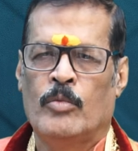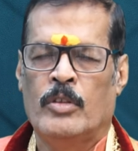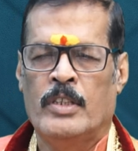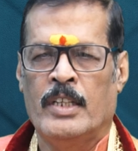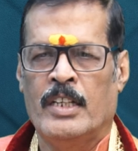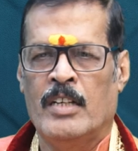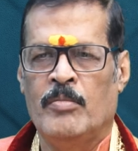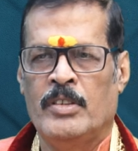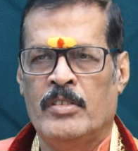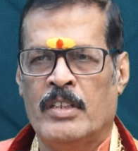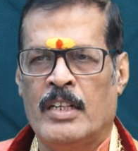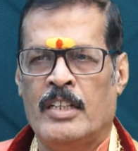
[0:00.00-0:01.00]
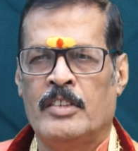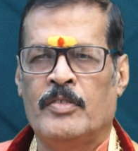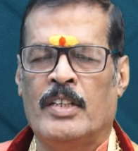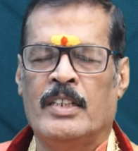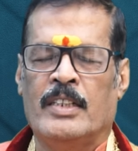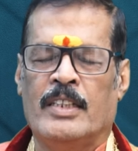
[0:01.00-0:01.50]
ముఖ్యంగా మిథున రాశి
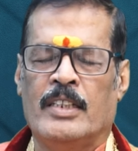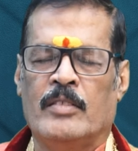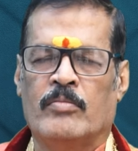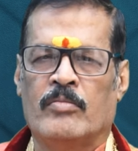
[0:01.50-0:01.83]
వారికి